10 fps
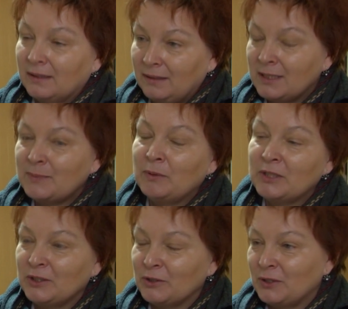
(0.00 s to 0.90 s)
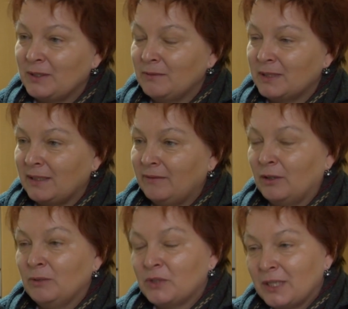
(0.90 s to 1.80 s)
Dla społeczności Zduńskiej
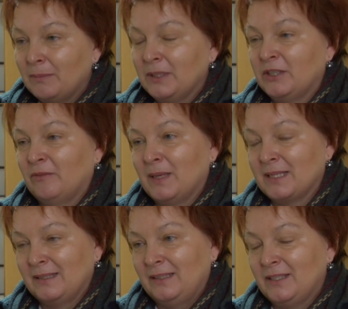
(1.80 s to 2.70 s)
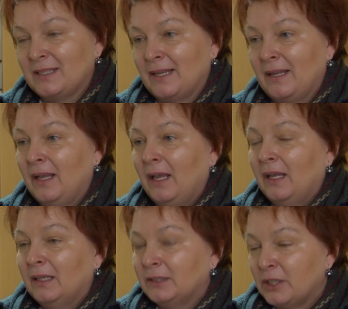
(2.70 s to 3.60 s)
Woli msza będzie w Bazylice,
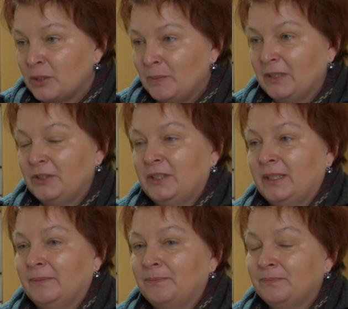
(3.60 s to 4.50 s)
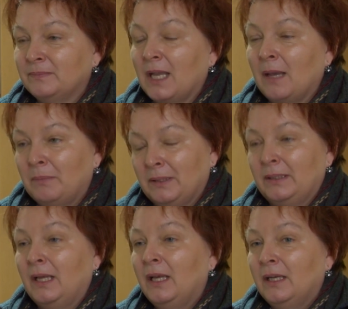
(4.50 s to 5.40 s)
e, też będzie mm,
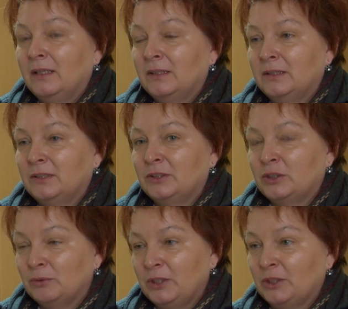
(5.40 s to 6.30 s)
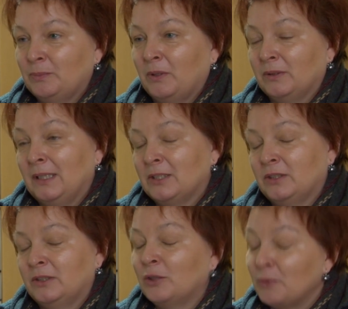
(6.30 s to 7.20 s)
apel e, żołnierzy, dla
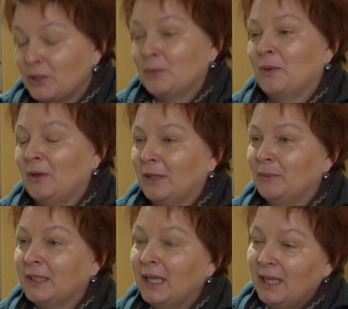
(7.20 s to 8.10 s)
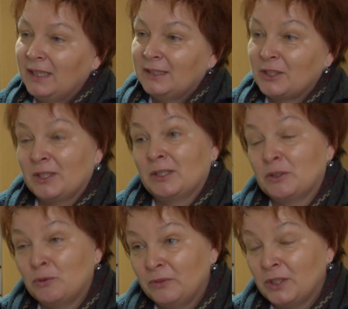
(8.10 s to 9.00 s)
żołnierzy poległych, także
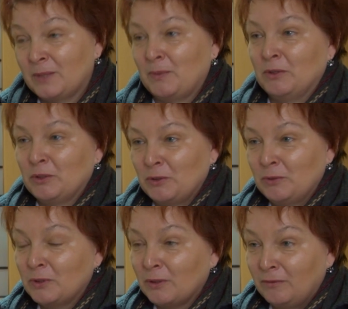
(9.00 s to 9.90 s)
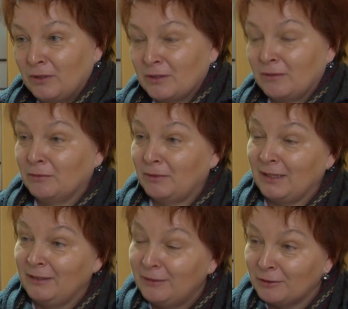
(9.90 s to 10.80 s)
też również społeczność zduńsko-wolską,
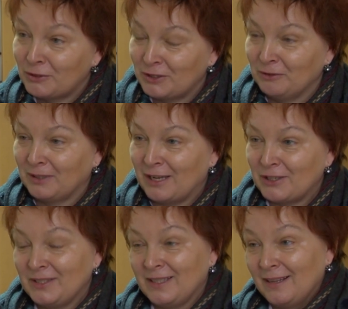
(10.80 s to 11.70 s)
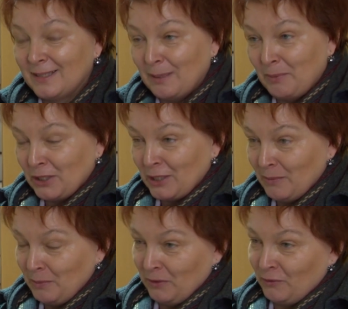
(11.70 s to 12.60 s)
która nie dotrze do Kasznic,
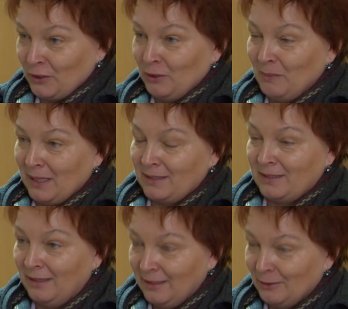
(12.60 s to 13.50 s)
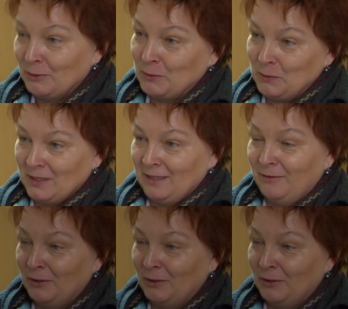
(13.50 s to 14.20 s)
zapraszamy 1 marca do Zduńskiej